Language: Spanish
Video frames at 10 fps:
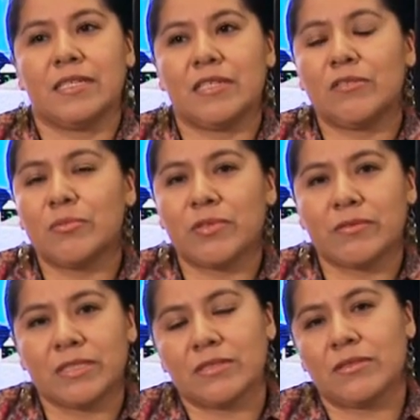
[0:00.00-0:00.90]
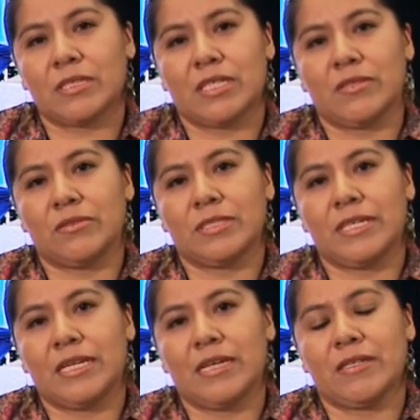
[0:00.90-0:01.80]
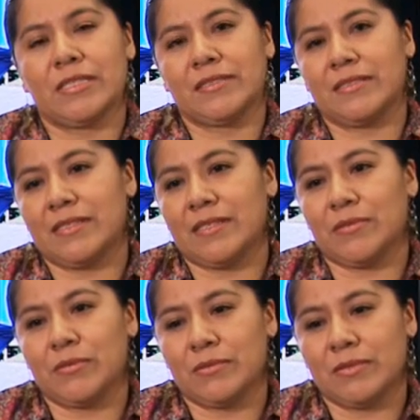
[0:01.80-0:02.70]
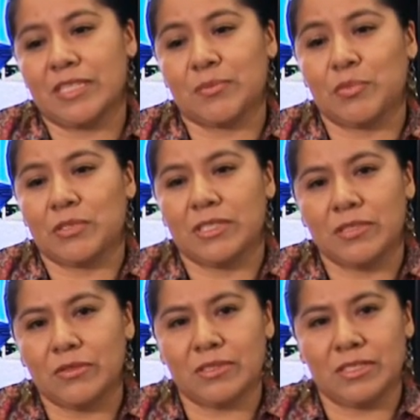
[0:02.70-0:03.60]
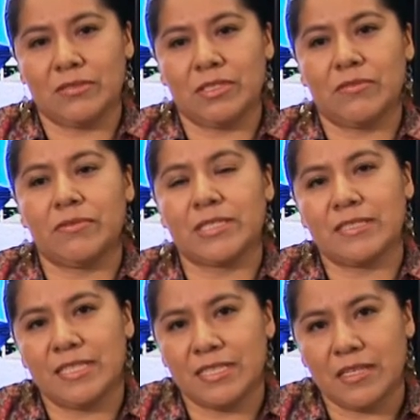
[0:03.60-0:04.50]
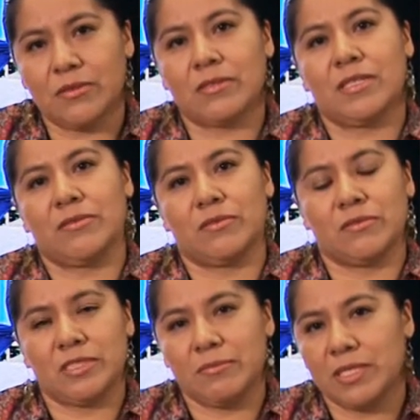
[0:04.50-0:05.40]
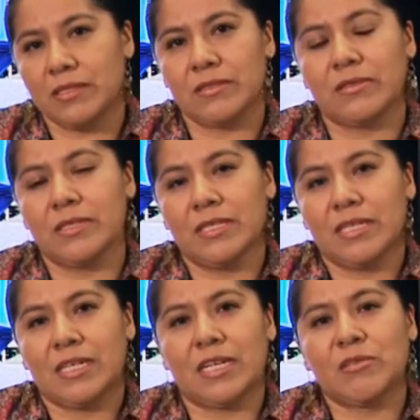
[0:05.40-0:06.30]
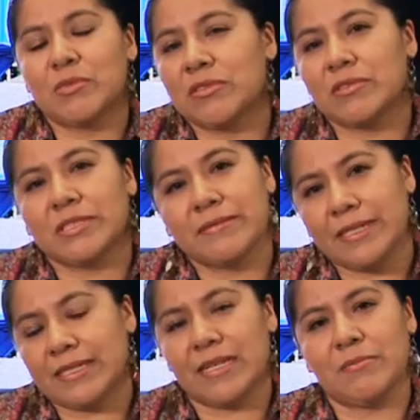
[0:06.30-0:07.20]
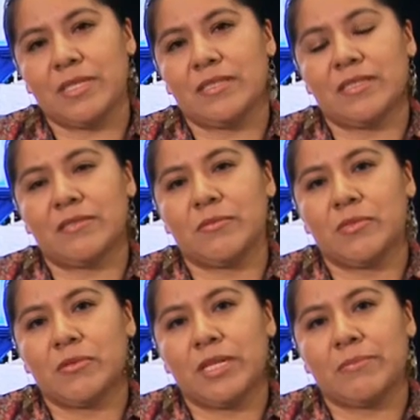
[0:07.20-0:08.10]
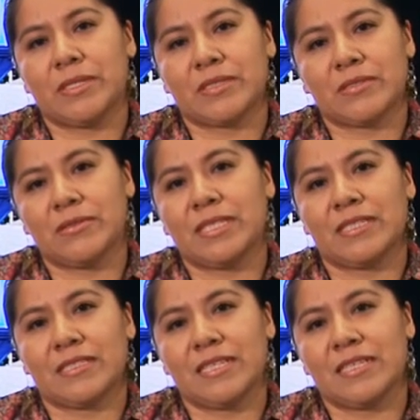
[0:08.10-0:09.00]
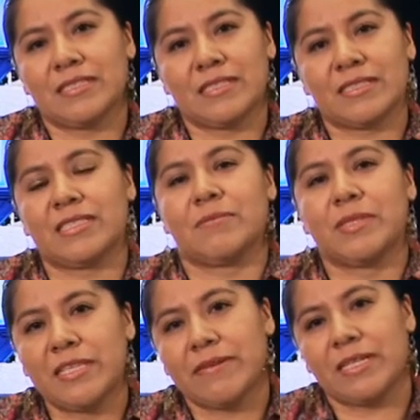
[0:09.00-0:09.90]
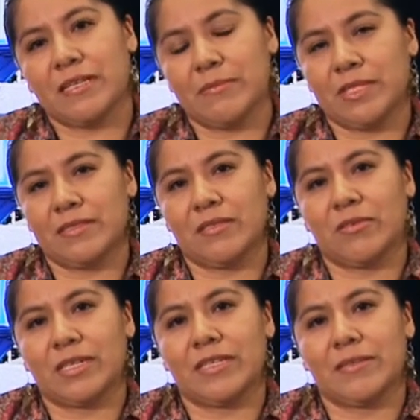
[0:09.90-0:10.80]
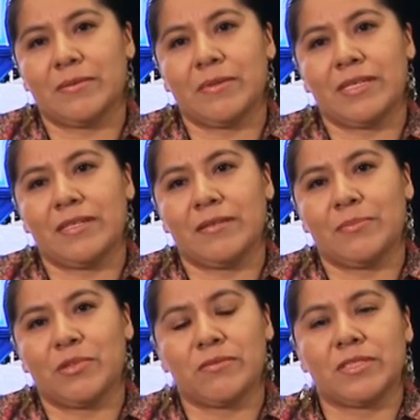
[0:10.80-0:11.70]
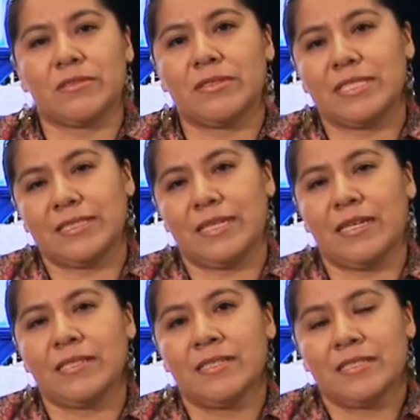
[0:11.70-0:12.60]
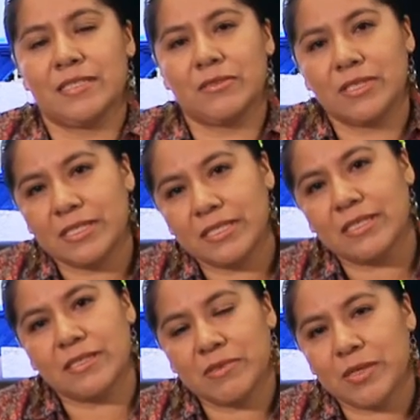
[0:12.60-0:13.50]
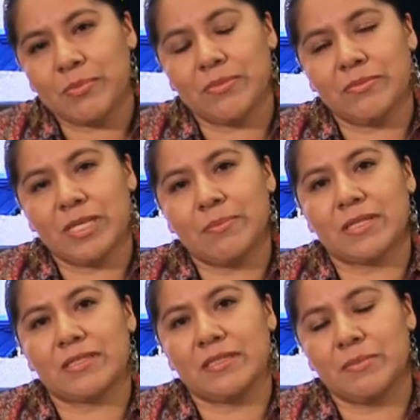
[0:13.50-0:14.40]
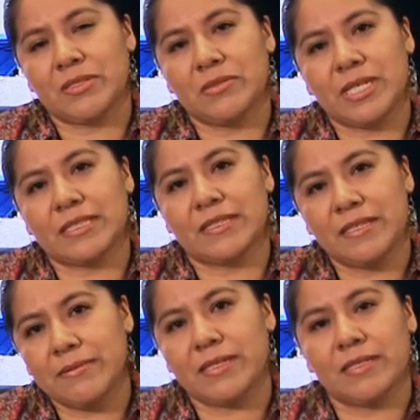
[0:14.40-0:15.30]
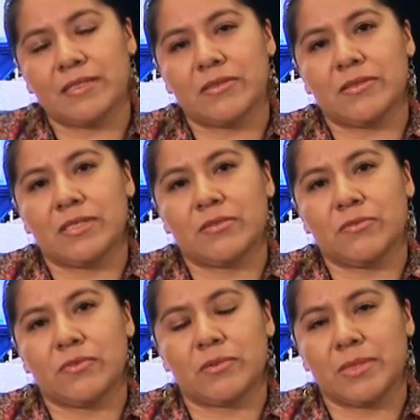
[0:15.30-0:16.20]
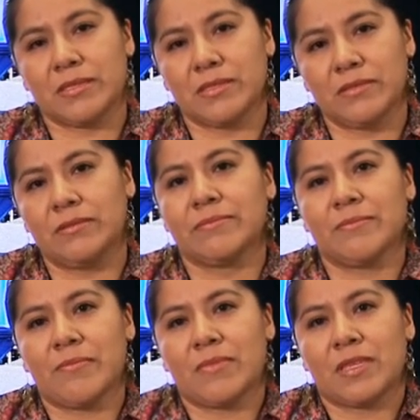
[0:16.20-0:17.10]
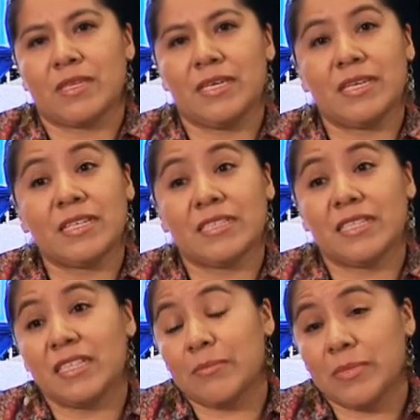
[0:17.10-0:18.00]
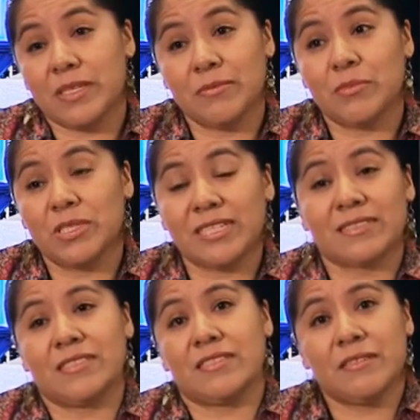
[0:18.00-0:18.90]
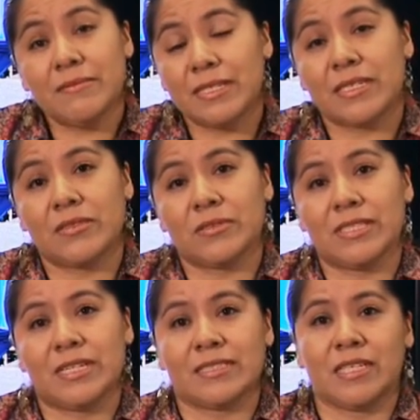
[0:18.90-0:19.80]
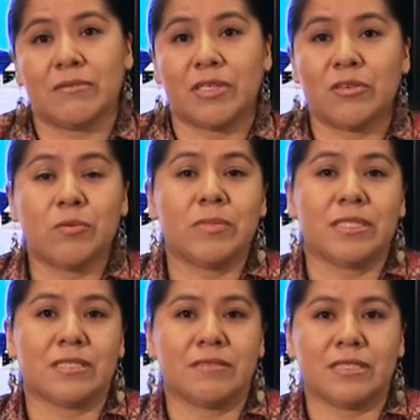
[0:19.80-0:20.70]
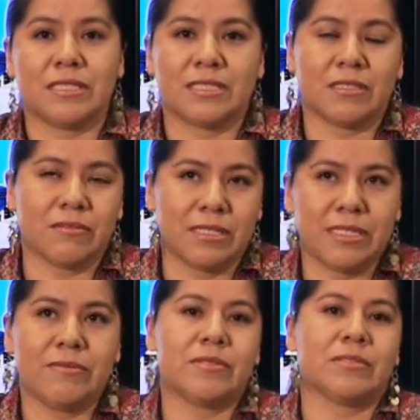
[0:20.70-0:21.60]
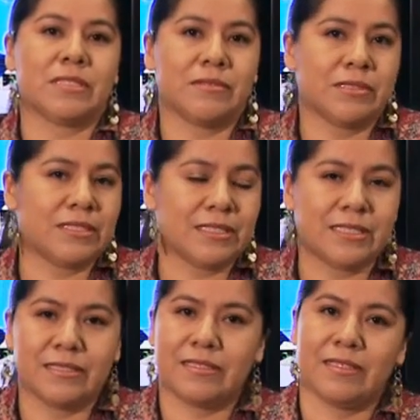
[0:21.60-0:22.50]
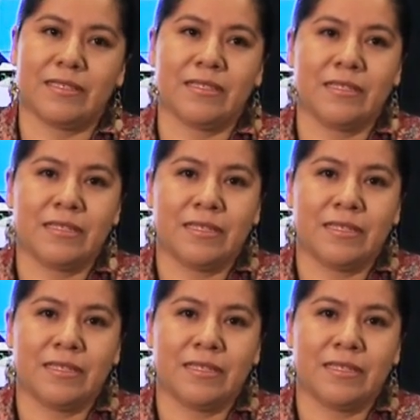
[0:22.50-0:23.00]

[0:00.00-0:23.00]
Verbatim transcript: Quieren un profesor que no sea este, un expositor, sino sea un facilitador del conocimiento el alumno no se ve realmente como una persona que quiere ser receptiva nada más de lo que el, profesor les da, sino quieren tener una, participación activa dentro de su formación. Quieren que sea también muy accesible, que no estén gastando en copias, que no estén gastando en libros, que no estén este,